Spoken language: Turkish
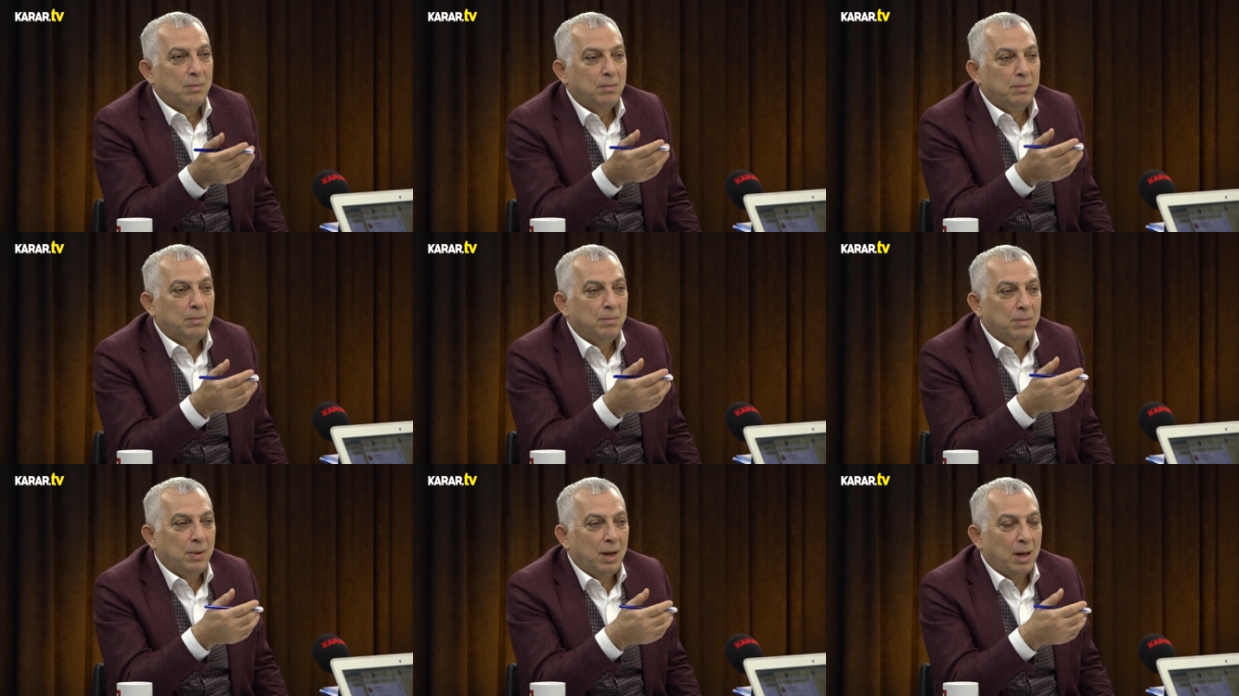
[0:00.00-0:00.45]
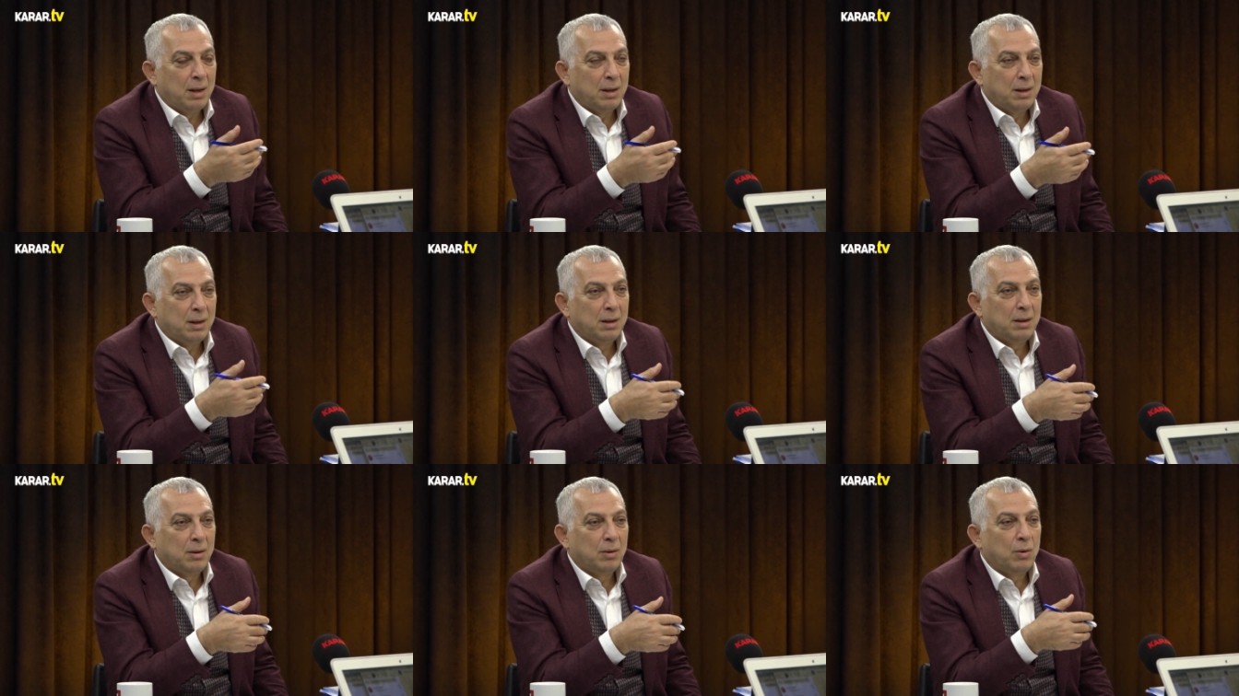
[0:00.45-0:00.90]
Ben
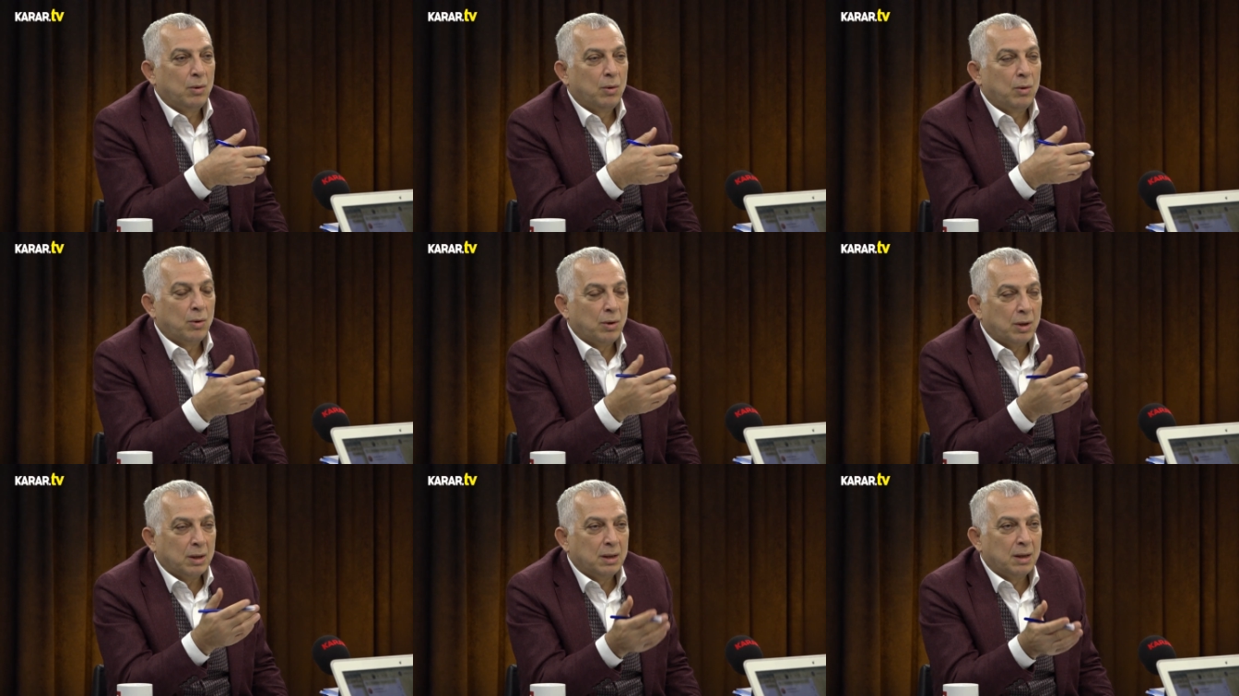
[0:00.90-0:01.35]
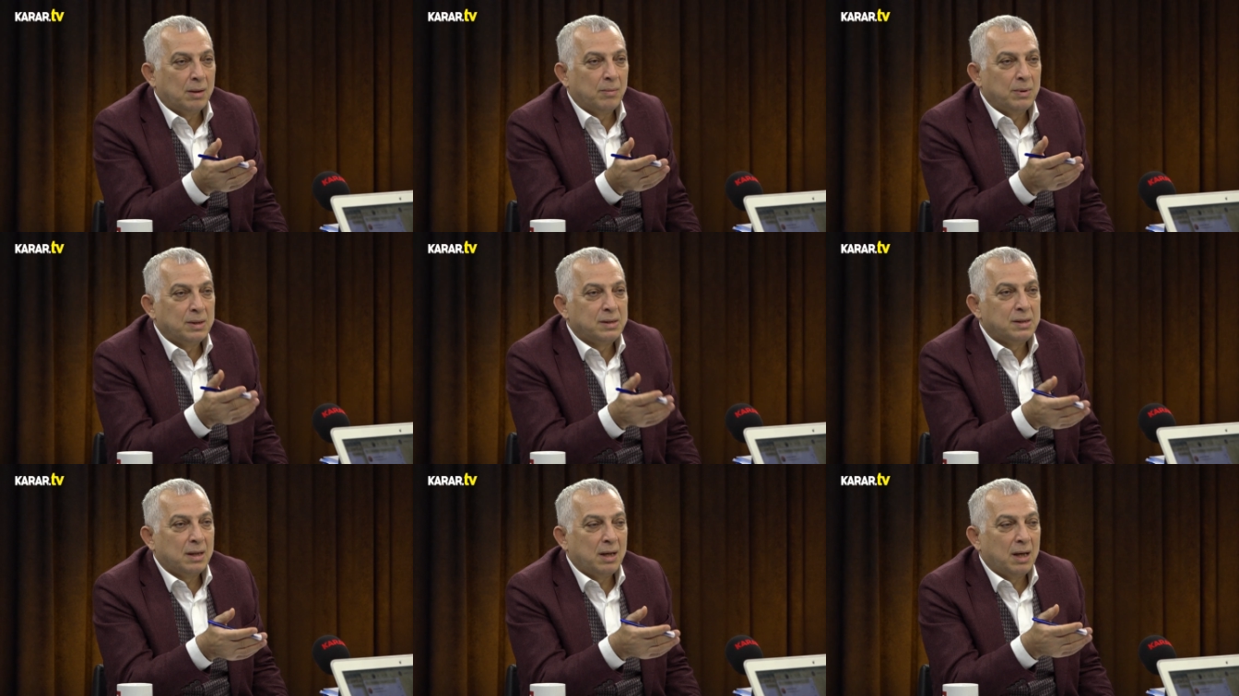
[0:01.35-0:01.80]
orada
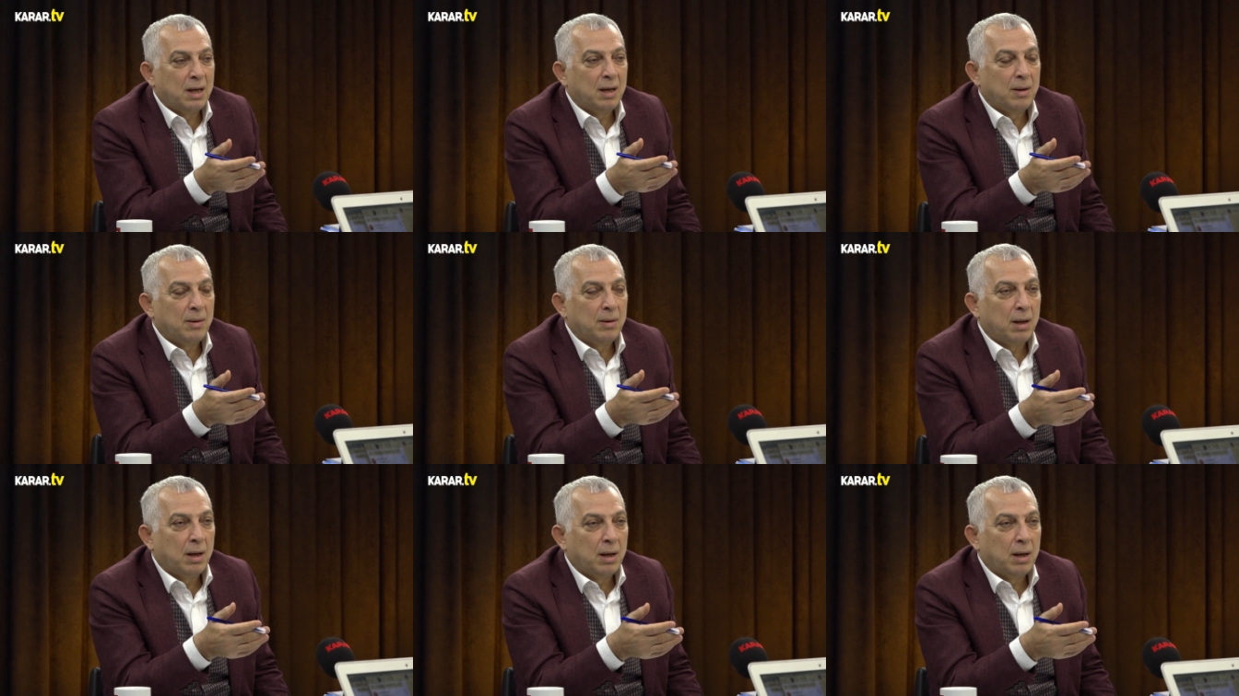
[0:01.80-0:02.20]
mesela